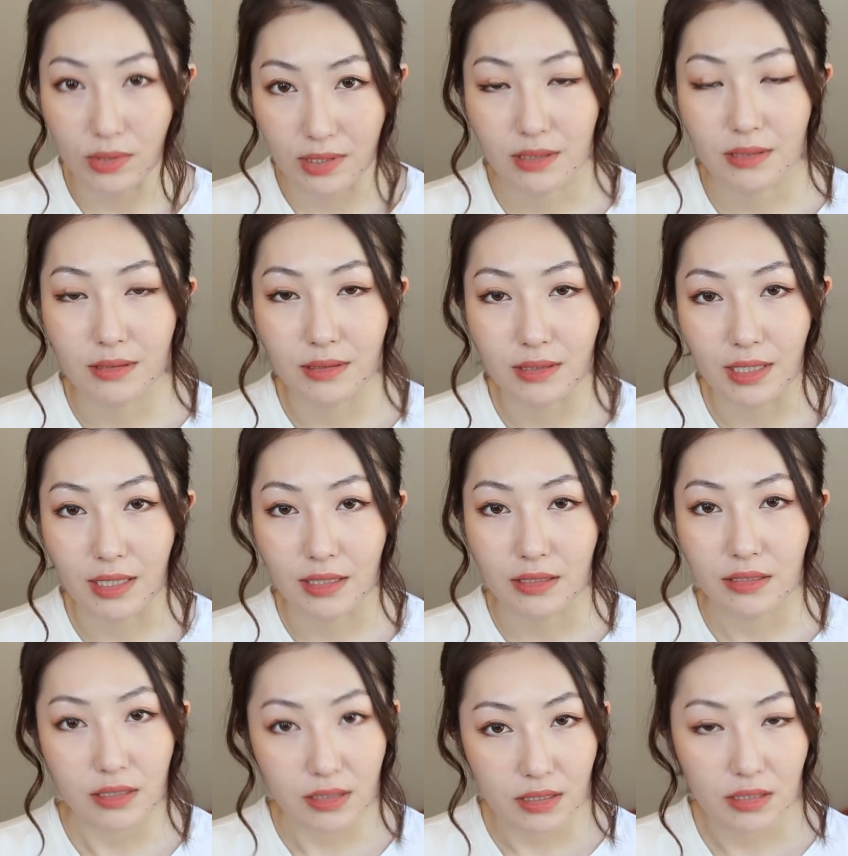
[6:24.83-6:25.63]
清
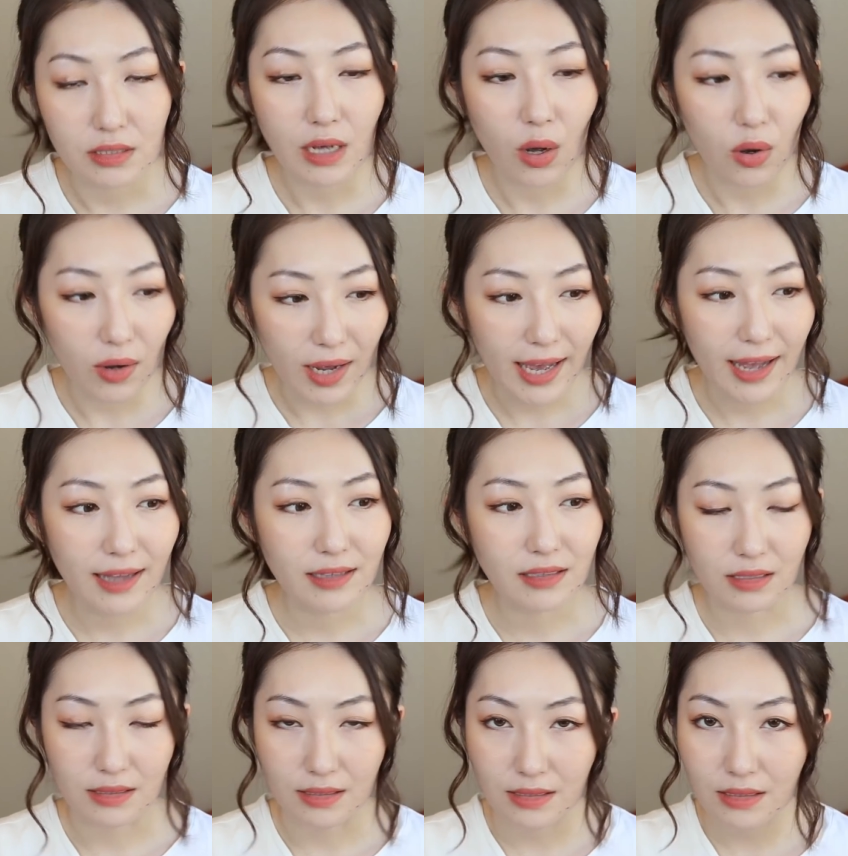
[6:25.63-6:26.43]
洁，这个要
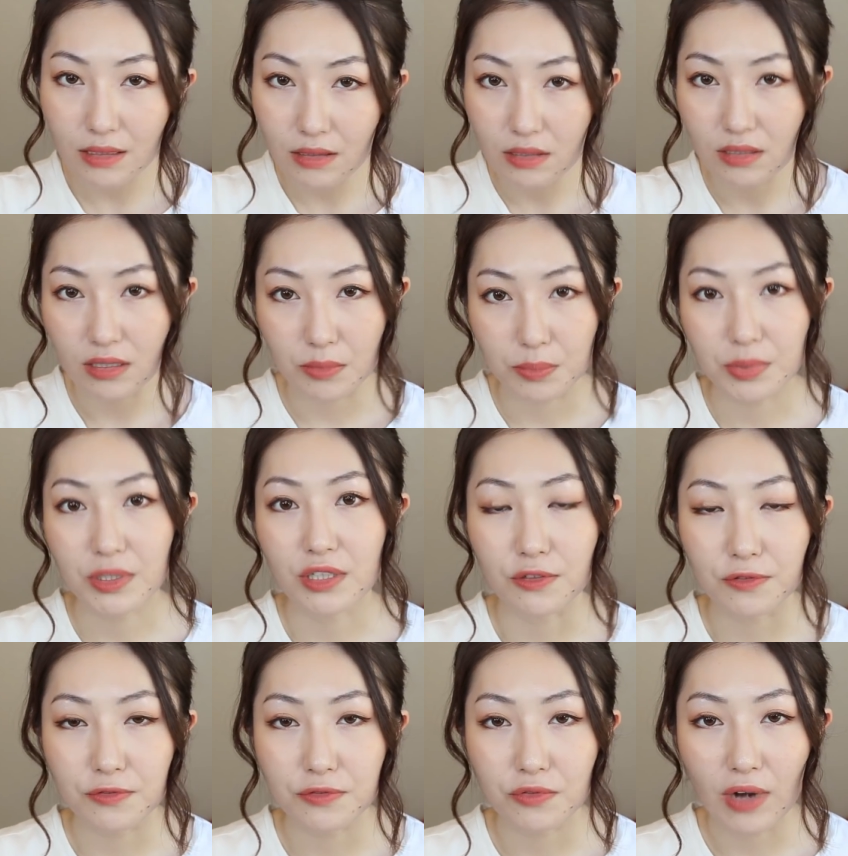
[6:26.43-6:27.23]
看你个人的
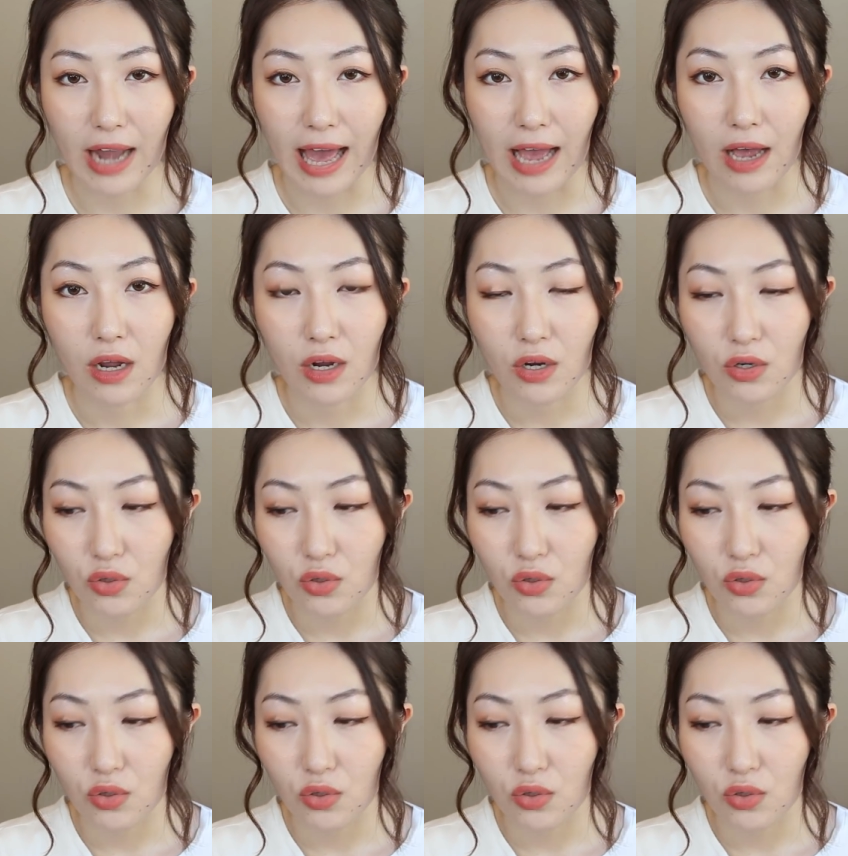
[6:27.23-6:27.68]
皮肤啦。